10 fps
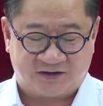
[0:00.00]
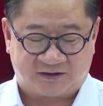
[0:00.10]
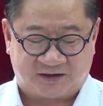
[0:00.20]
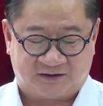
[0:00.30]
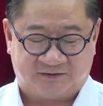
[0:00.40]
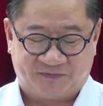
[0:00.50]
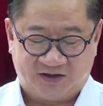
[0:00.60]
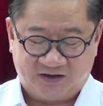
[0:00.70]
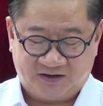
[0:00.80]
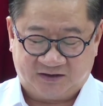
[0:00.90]
dự án này
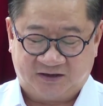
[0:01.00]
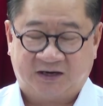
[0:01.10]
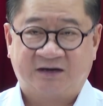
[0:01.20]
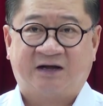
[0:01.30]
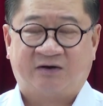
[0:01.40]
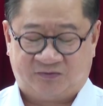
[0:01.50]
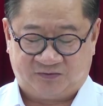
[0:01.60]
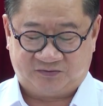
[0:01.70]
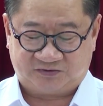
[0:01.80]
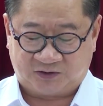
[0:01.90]
thì lãnh
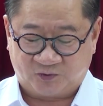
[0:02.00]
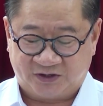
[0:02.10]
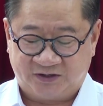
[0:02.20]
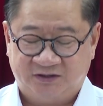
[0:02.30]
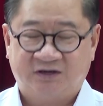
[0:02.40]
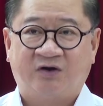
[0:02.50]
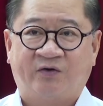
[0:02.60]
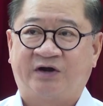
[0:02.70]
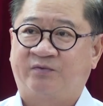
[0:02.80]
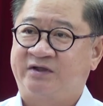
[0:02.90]
đạo Thành ủy,
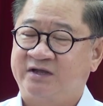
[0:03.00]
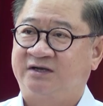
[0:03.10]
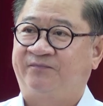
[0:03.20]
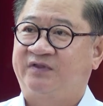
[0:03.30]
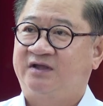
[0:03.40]
Hội đồng Nhân dân,